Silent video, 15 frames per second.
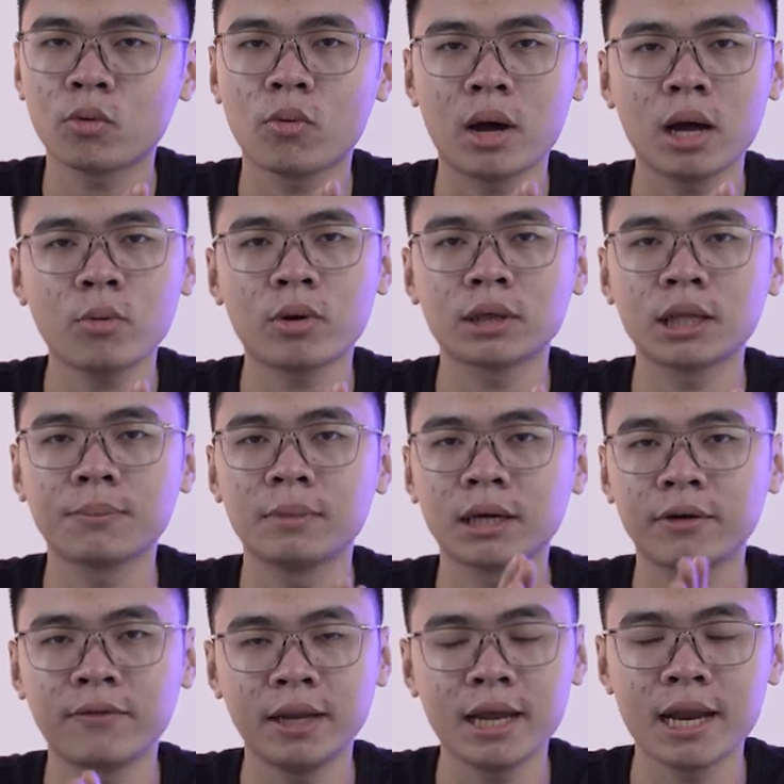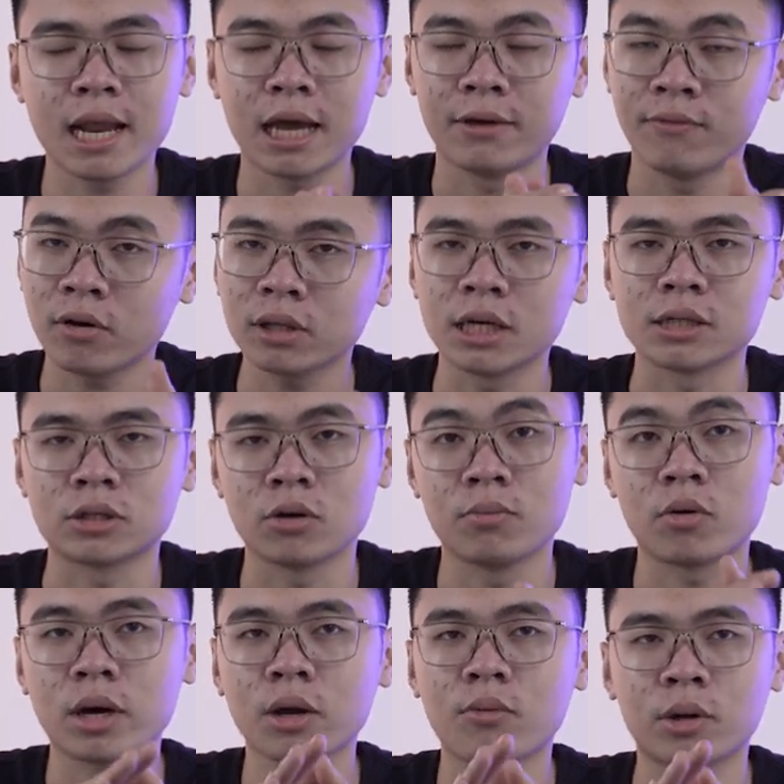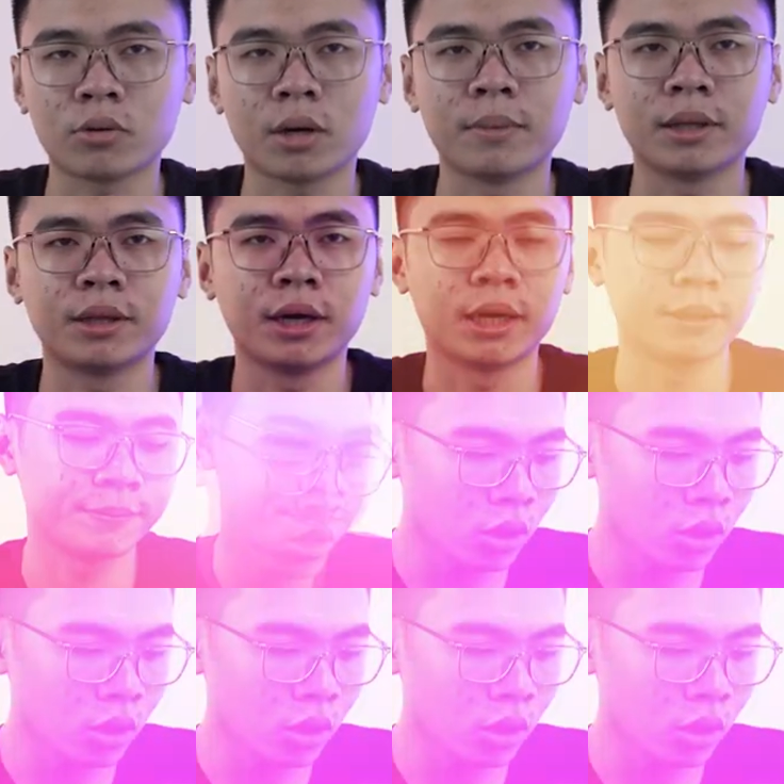quá quan tâm đến cái vấn đề này, vẫn có thể sử dụng một cách hoàn toàn bình thường.